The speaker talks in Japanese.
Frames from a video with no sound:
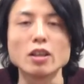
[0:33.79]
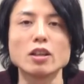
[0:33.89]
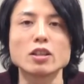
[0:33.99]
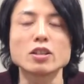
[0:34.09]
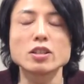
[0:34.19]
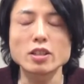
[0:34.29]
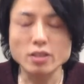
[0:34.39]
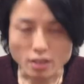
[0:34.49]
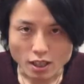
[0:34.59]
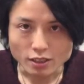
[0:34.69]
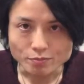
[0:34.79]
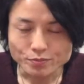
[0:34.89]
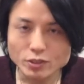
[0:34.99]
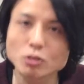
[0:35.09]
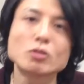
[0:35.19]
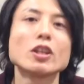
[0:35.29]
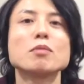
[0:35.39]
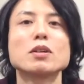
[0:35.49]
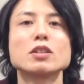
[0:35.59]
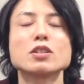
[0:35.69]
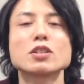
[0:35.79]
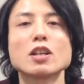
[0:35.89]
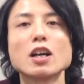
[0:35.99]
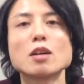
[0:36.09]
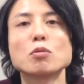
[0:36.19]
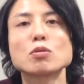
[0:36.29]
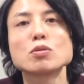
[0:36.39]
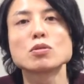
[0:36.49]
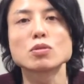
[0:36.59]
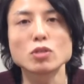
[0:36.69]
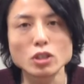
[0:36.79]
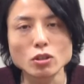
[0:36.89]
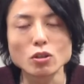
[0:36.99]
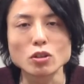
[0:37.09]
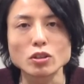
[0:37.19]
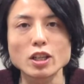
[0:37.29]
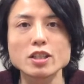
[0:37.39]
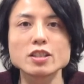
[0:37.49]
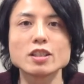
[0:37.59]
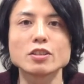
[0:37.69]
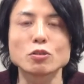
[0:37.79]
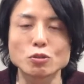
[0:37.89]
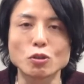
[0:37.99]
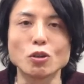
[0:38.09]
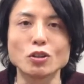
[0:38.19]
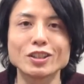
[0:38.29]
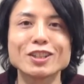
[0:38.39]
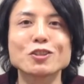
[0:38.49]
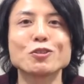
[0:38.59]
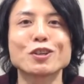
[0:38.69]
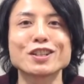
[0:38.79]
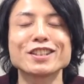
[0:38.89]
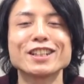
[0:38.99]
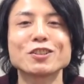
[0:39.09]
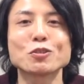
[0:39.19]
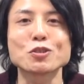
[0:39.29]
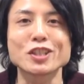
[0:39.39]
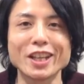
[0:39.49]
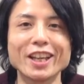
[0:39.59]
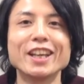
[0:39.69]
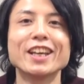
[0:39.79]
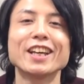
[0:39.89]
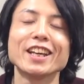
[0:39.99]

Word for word: えー、季節感をテーマにした僕鈴木の大好きな曲を何曲かセレクトして、